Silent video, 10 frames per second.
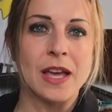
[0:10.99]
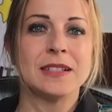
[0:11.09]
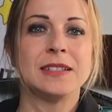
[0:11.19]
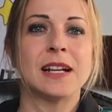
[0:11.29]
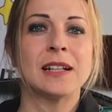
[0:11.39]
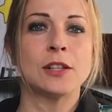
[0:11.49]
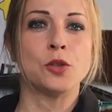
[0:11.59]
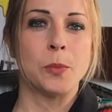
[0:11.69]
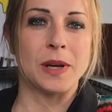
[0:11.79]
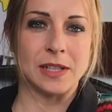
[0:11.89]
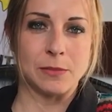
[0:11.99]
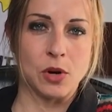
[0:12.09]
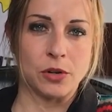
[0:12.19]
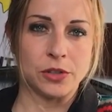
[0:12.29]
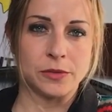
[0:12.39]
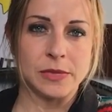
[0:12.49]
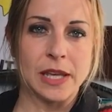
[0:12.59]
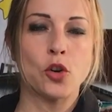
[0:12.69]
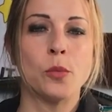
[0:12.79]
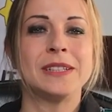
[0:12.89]
Si tratta di un patrimonio e
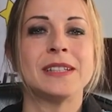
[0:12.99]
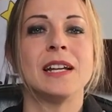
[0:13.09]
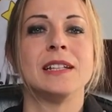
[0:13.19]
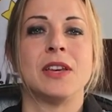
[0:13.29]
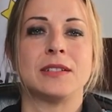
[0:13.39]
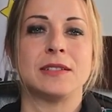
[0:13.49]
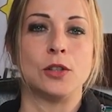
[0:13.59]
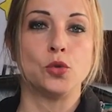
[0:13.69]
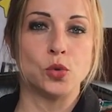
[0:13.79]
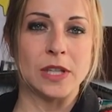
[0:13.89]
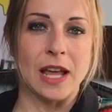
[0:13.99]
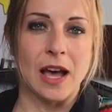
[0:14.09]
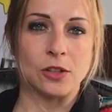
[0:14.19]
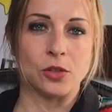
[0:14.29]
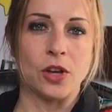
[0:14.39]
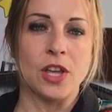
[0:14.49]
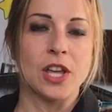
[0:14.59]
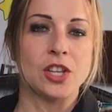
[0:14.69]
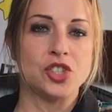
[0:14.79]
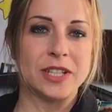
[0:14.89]
come tale deve essere tutelato,
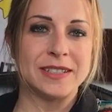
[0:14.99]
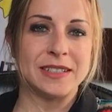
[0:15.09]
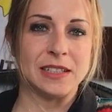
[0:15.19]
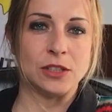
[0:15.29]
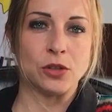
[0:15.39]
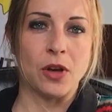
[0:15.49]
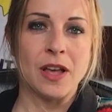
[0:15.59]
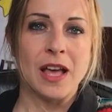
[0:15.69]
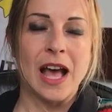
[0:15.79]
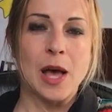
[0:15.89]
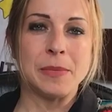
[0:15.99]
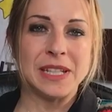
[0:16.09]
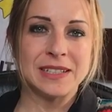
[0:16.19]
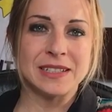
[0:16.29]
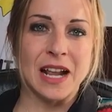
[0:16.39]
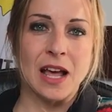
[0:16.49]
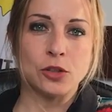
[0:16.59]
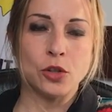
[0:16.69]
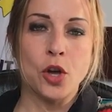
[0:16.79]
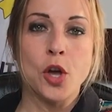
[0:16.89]
gestito,
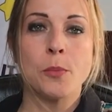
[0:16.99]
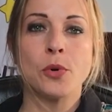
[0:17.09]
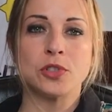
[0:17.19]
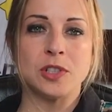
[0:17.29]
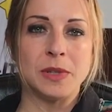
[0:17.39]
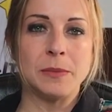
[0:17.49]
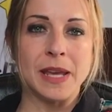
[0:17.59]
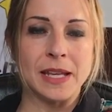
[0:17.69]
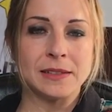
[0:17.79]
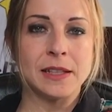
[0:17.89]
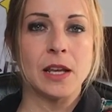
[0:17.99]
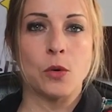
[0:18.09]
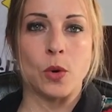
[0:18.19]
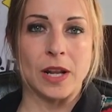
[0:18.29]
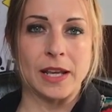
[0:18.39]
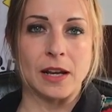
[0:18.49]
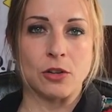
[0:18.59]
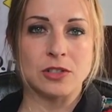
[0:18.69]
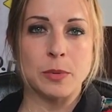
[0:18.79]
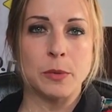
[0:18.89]
amministrato, possibilmente, quella che è la
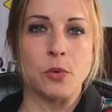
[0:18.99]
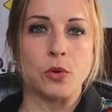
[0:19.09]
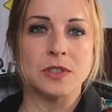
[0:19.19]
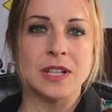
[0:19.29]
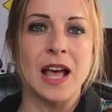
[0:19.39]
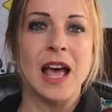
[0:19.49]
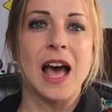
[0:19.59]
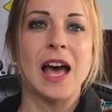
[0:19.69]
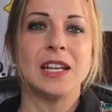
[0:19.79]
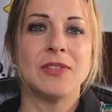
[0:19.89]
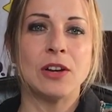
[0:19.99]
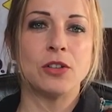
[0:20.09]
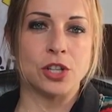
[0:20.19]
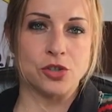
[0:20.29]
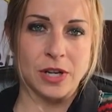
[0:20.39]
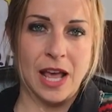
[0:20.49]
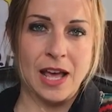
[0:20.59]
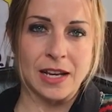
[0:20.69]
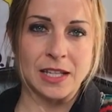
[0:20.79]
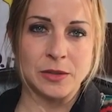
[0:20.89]
nostra proposta, a livello
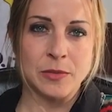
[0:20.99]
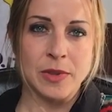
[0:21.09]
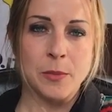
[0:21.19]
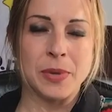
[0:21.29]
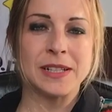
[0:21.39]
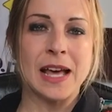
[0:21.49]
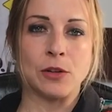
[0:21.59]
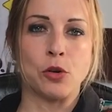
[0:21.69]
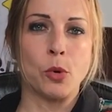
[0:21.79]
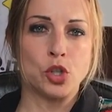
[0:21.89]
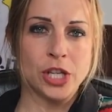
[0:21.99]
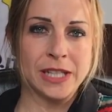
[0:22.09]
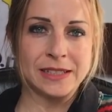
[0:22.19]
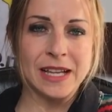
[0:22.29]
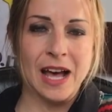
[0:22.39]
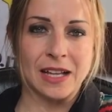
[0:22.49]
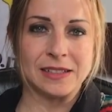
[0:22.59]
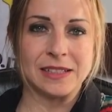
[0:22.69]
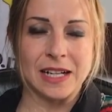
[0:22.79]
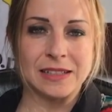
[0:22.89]
regionale per dare un'omogeneità
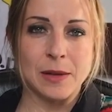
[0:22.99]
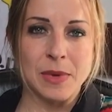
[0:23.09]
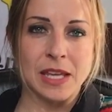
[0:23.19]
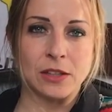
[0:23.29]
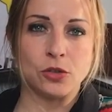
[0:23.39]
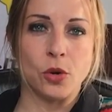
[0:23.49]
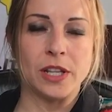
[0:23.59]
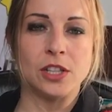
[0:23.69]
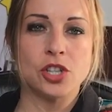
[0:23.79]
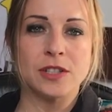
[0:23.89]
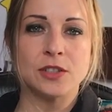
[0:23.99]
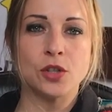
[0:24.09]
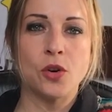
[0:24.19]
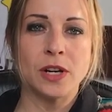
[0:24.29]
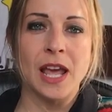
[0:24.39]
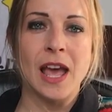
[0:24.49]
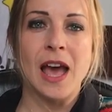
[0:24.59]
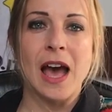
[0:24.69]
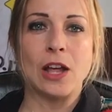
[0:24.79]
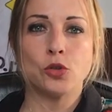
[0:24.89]
di trattamento e di gestione
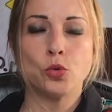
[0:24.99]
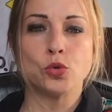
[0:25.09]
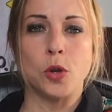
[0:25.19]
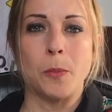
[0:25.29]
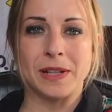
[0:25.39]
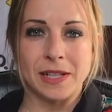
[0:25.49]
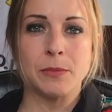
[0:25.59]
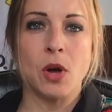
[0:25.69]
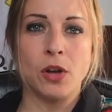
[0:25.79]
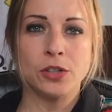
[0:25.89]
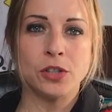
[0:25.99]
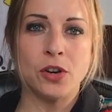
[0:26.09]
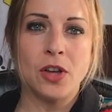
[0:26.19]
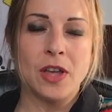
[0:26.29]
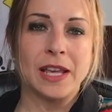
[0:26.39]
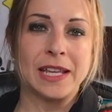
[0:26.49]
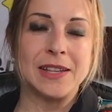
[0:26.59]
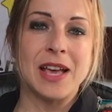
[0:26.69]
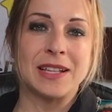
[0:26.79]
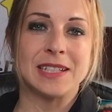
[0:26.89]
a tutto il patrimonio che
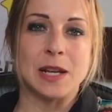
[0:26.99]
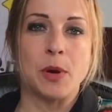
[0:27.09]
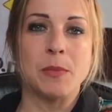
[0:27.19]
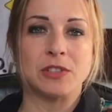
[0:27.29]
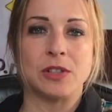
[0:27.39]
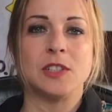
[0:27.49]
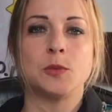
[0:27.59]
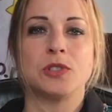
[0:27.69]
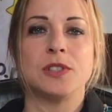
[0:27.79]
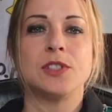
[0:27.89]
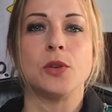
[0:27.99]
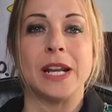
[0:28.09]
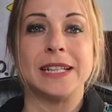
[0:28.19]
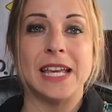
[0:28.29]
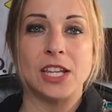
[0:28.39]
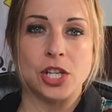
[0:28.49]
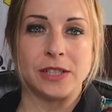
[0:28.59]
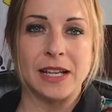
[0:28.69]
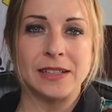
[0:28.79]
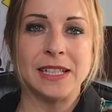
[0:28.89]
deve essere poi messo a disposizione dei
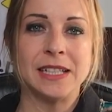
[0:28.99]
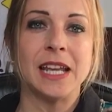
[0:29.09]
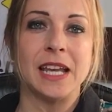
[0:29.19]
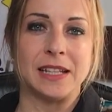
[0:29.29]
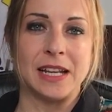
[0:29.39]
cittadini e